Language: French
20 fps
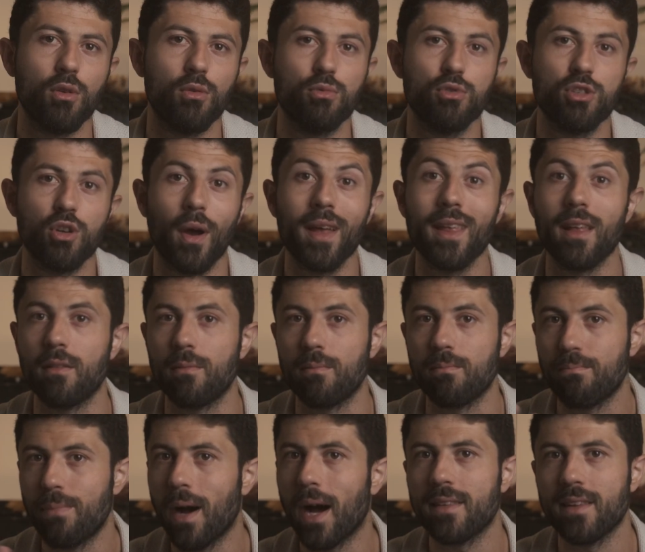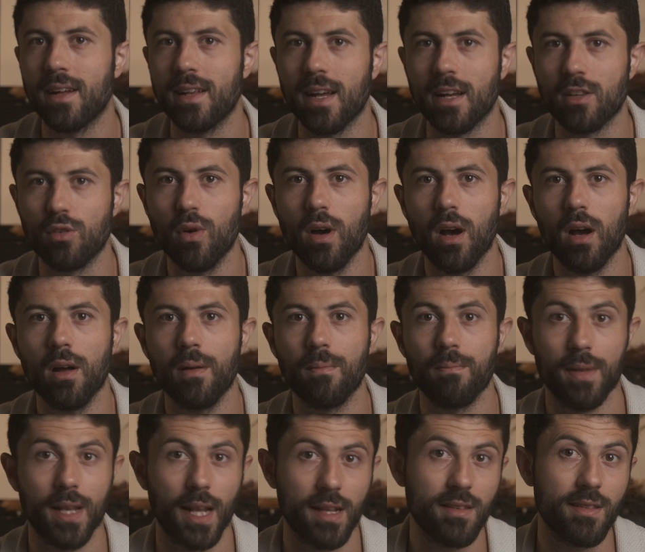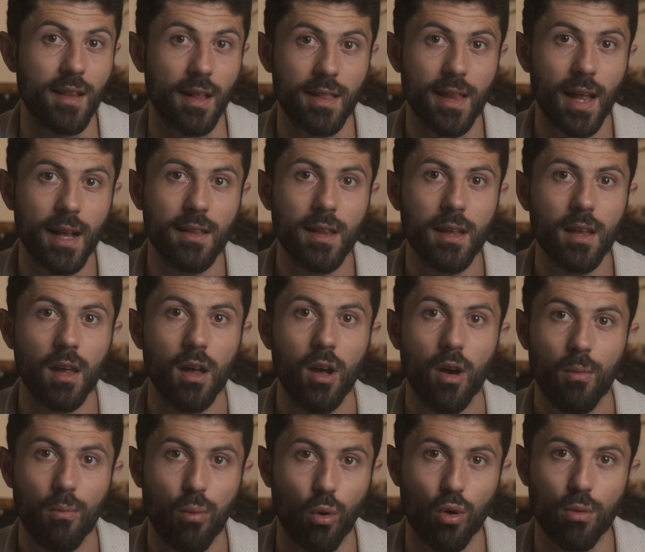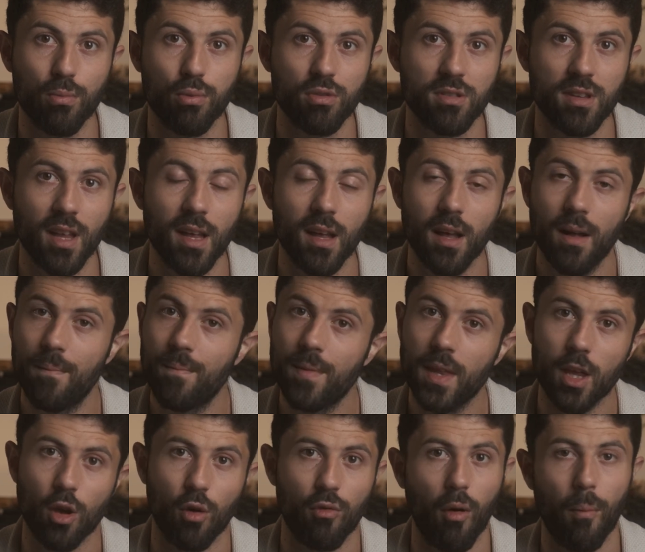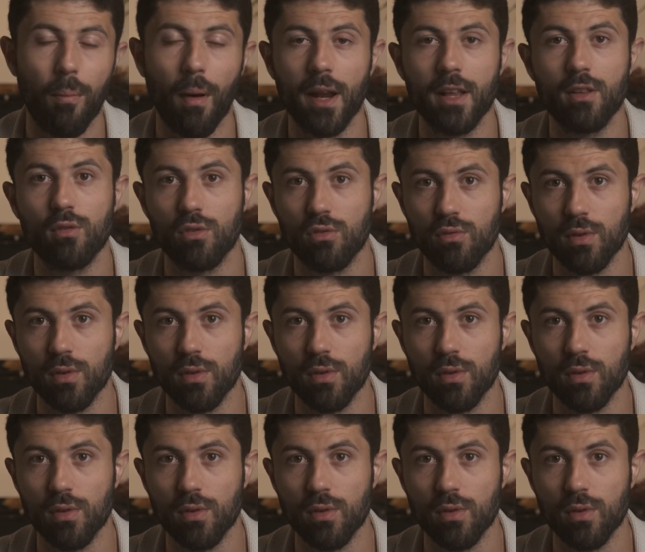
le bouche à oreille, il y a une part d'aléatoire, hein, mais il existe des techniques pour le booster et on va en parler tout de